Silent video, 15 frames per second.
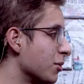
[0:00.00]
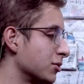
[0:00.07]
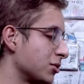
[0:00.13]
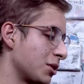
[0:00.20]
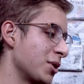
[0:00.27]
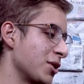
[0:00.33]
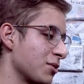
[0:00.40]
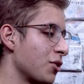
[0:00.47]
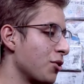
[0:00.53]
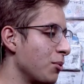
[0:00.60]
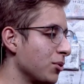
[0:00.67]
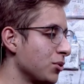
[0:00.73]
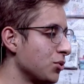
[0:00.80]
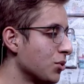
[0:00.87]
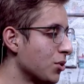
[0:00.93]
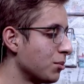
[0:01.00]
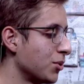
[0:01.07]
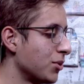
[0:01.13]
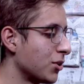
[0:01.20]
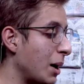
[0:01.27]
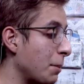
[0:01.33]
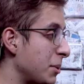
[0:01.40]
o sea, bueno, como tú
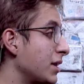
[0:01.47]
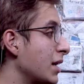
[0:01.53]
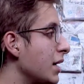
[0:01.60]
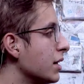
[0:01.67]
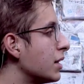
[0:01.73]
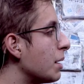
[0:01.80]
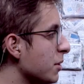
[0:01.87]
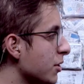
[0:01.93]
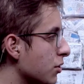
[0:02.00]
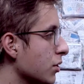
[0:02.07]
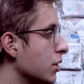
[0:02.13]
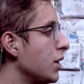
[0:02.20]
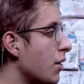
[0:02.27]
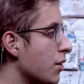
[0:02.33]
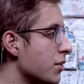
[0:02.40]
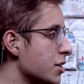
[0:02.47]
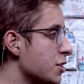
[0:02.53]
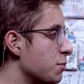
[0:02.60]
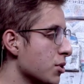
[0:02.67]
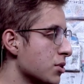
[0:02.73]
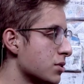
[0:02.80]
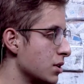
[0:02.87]
como capitán y también coordinador de
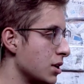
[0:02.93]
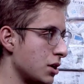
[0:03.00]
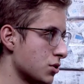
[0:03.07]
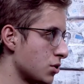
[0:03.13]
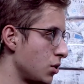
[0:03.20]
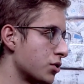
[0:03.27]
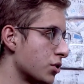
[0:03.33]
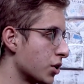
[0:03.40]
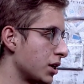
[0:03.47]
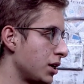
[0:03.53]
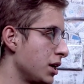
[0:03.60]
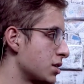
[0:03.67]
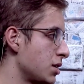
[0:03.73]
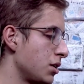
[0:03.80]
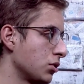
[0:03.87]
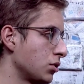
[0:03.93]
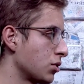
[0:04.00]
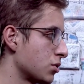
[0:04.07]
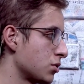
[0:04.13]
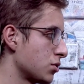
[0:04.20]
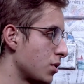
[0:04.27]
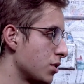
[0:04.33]
esports de no solo Rocket League, sino
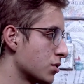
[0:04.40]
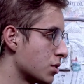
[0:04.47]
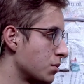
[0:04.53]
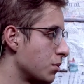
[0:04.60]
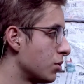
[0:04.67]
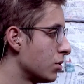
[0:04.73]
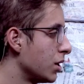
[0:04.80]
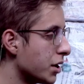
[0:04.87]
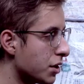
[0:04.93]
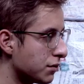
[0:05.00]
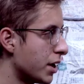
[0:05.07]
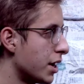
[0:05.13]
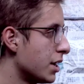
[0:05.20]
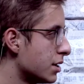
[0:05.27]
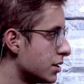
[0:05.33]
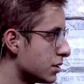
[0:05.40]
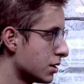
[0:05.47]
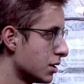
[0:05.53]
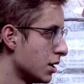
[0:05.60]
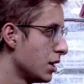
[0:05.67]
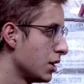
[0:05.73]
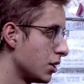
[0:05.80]
otros juegos como League of Legends
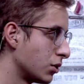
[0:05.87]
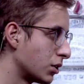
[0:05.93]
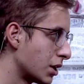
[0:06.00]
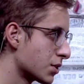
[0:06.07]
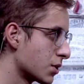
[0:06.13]
y otras